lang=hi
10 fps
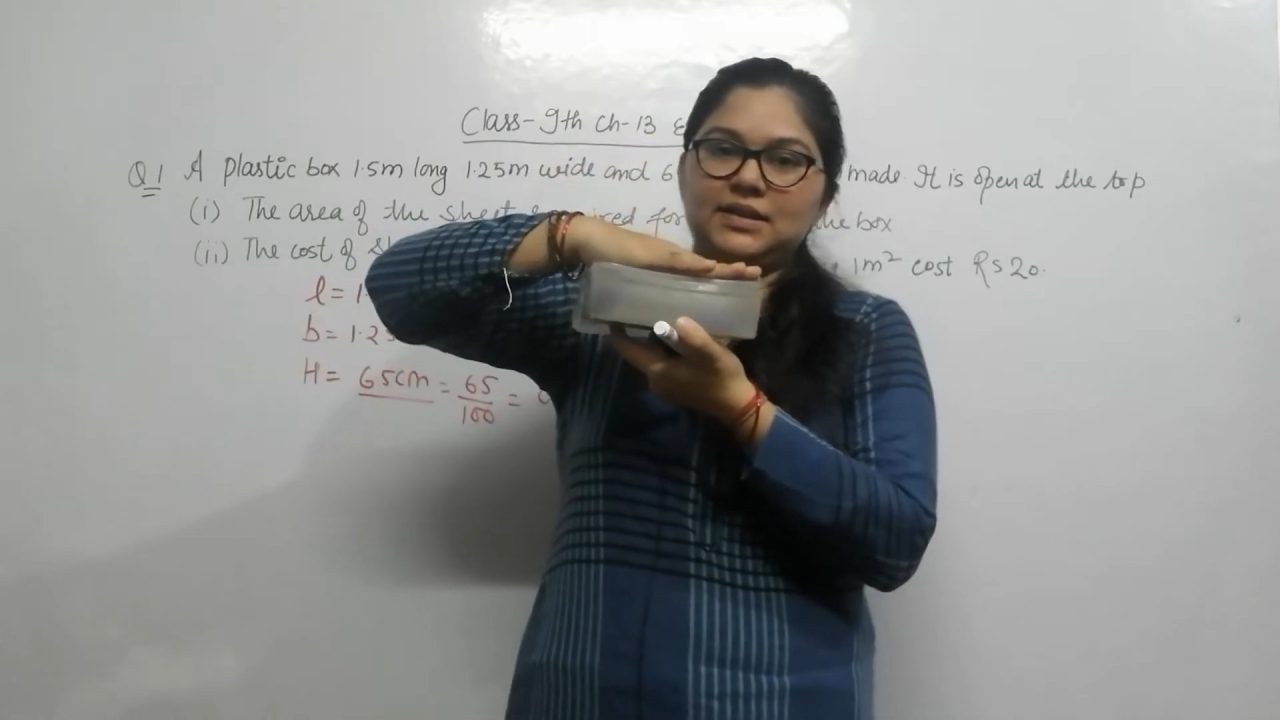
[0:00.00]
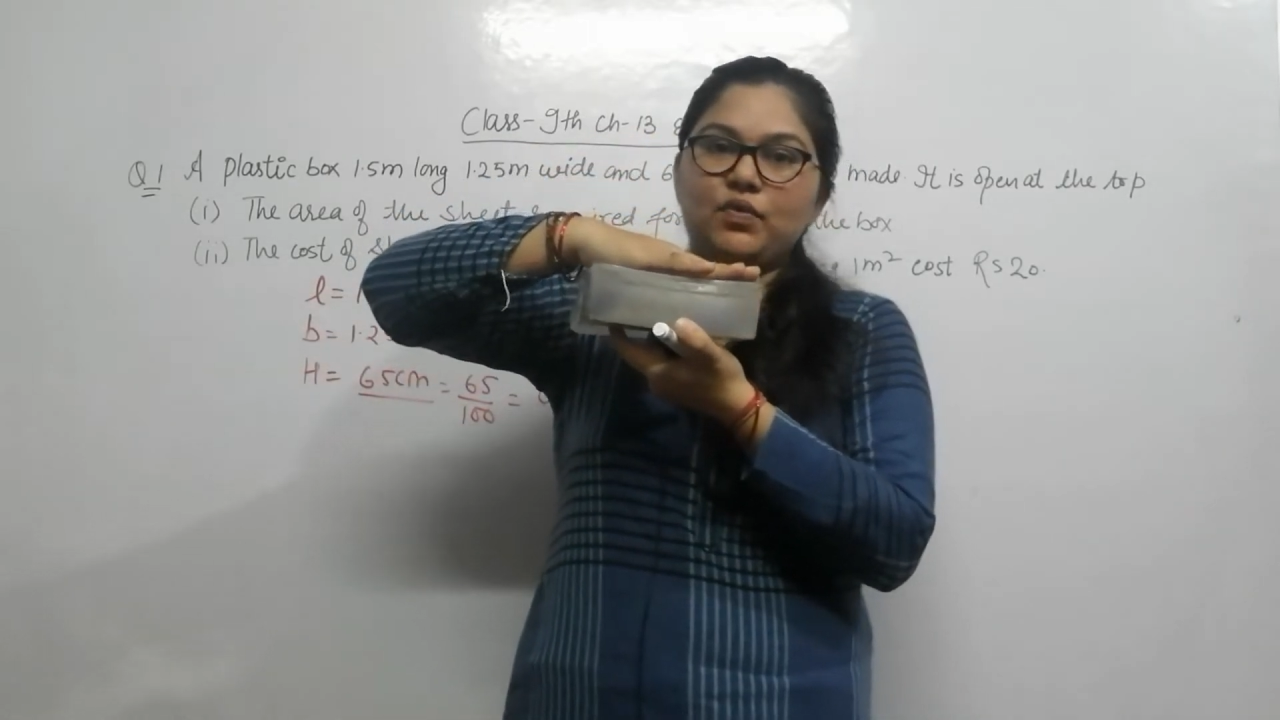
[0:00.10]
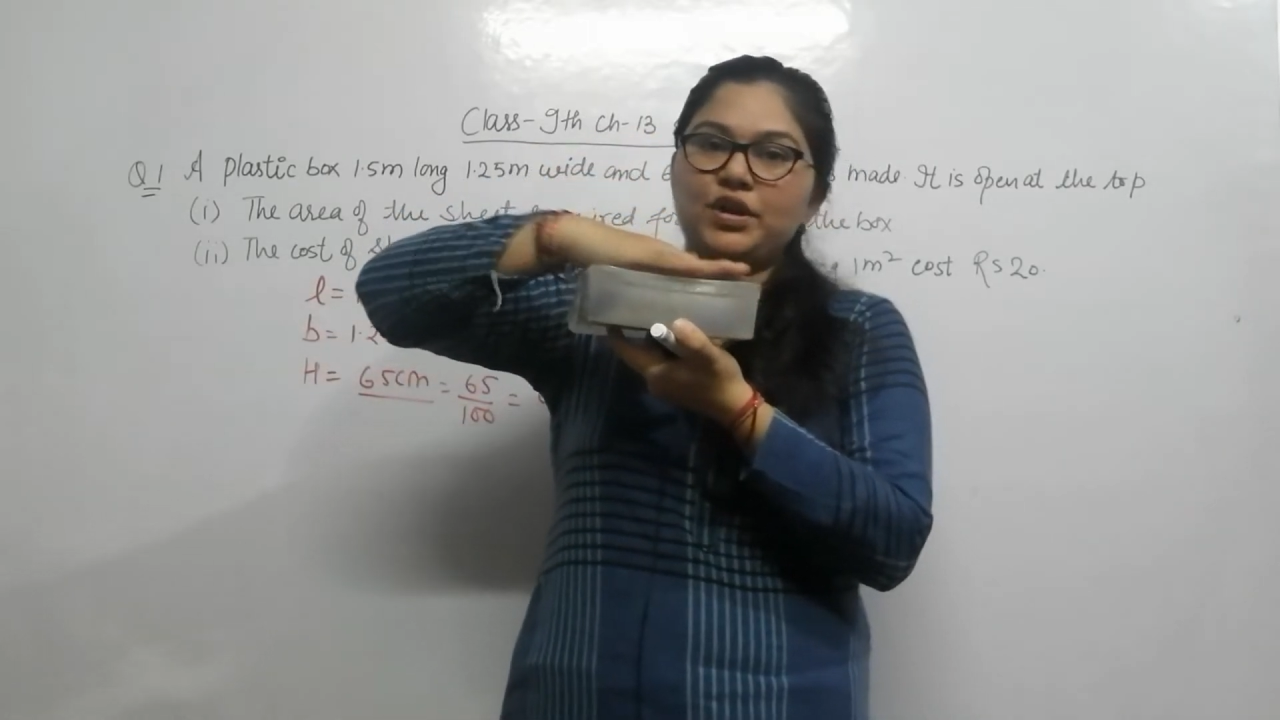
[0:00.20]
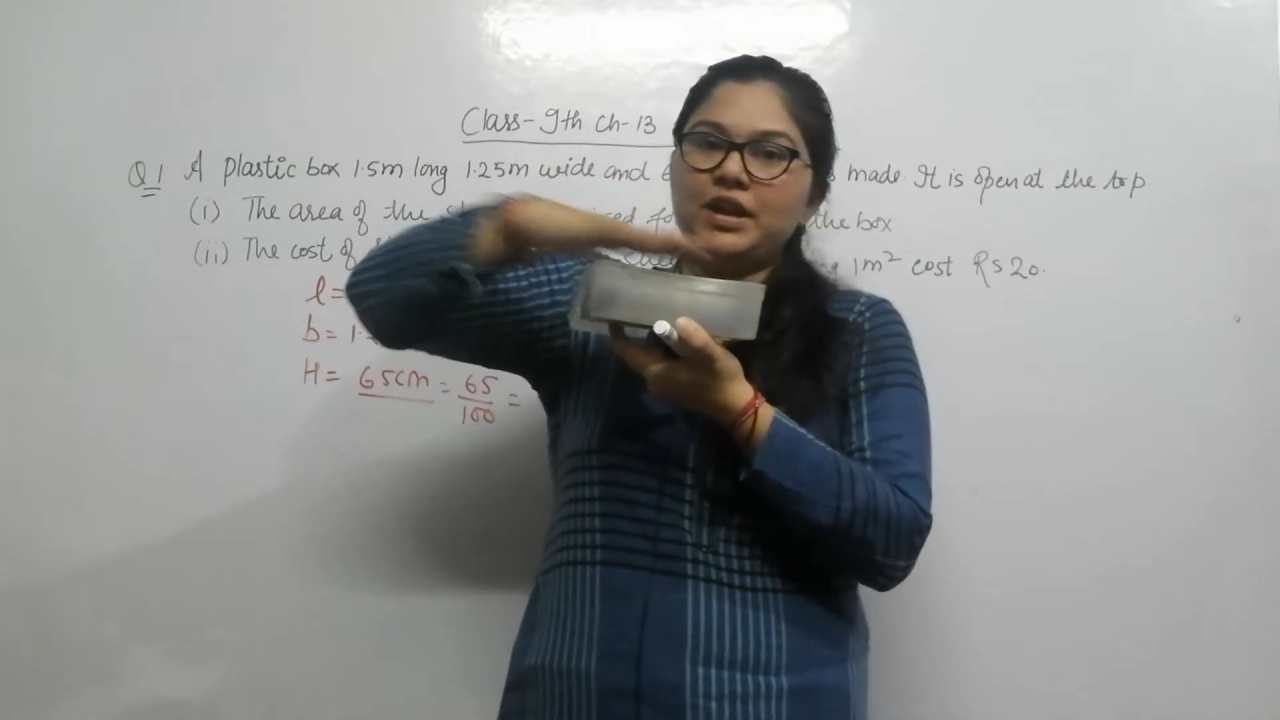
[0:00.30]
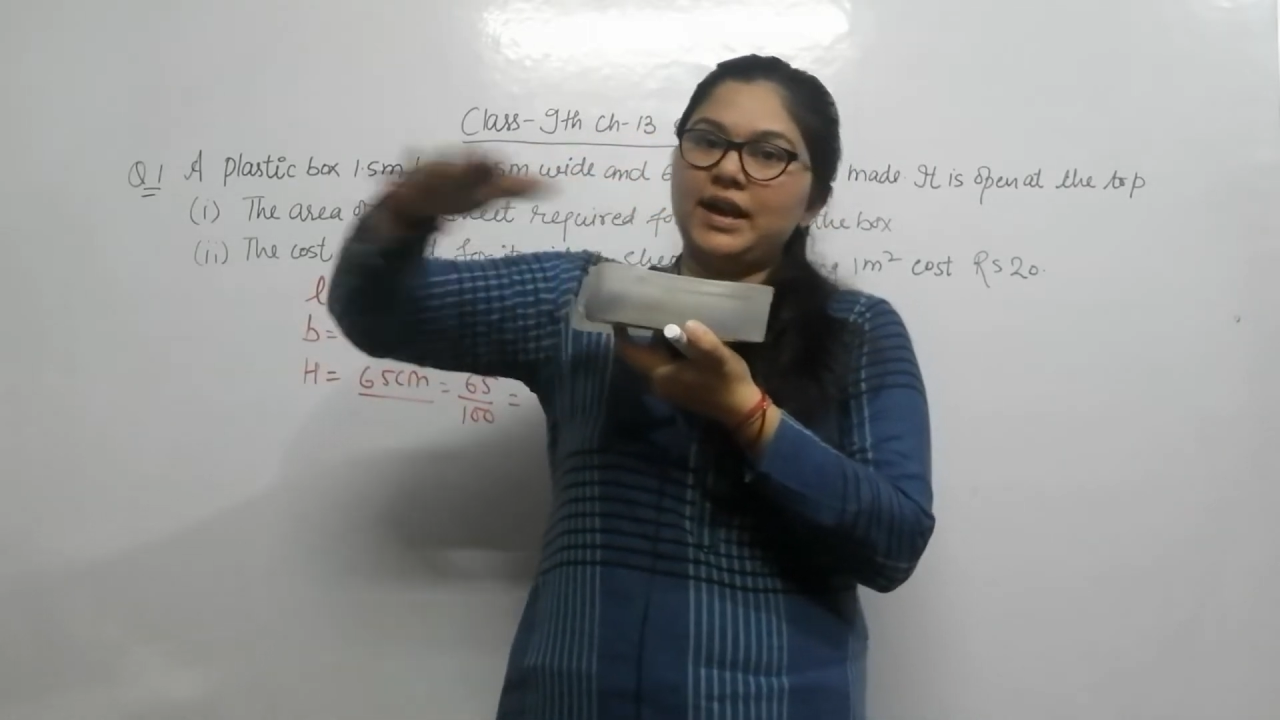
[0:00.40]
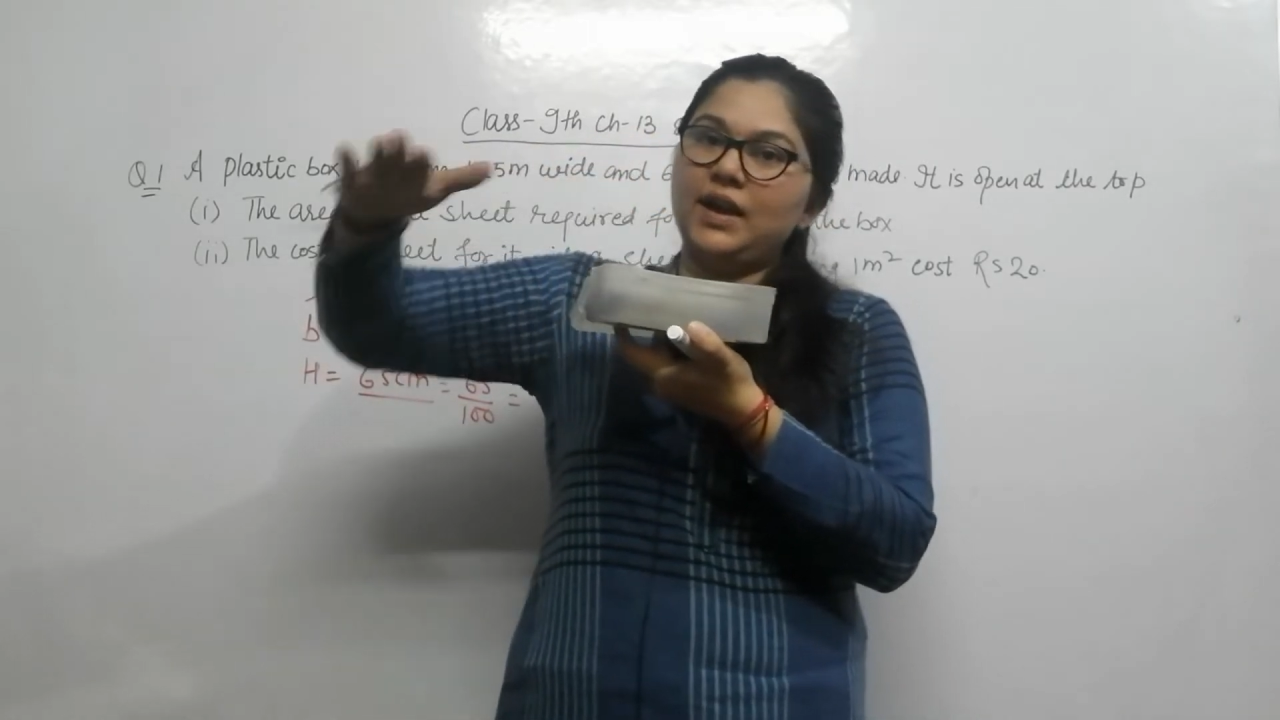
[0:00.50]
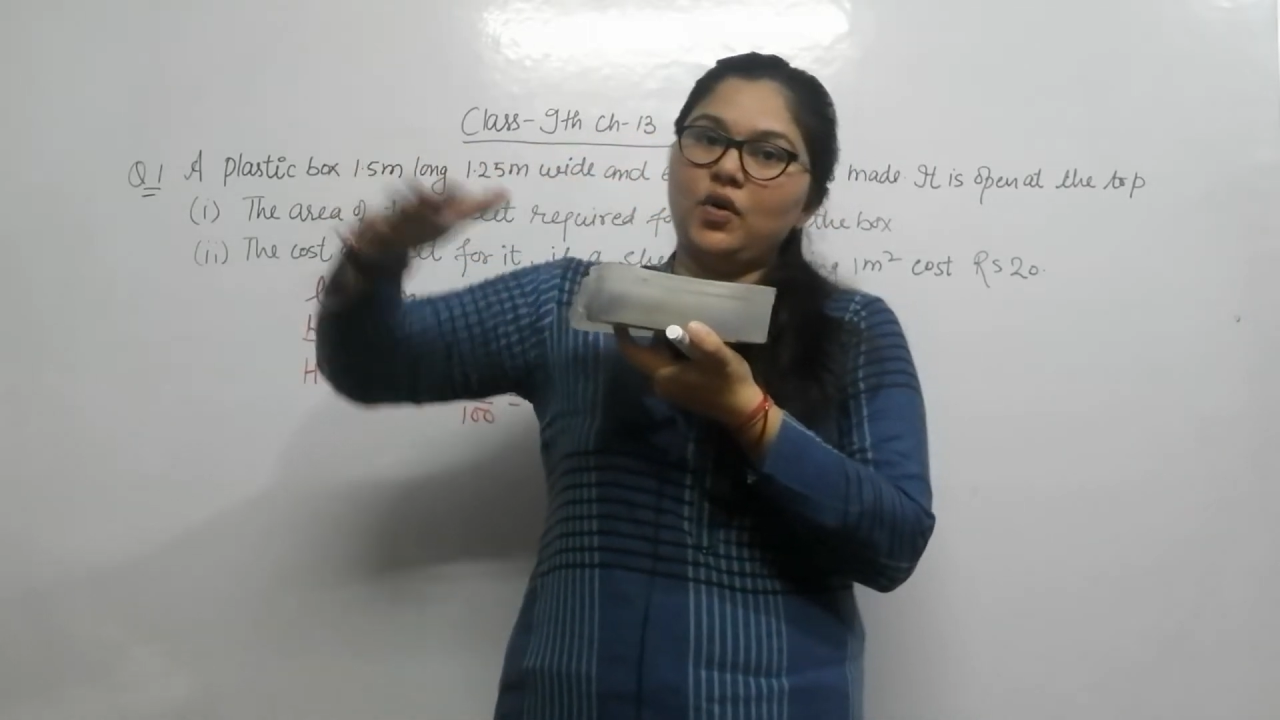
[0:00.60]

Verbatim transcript: वो क्या है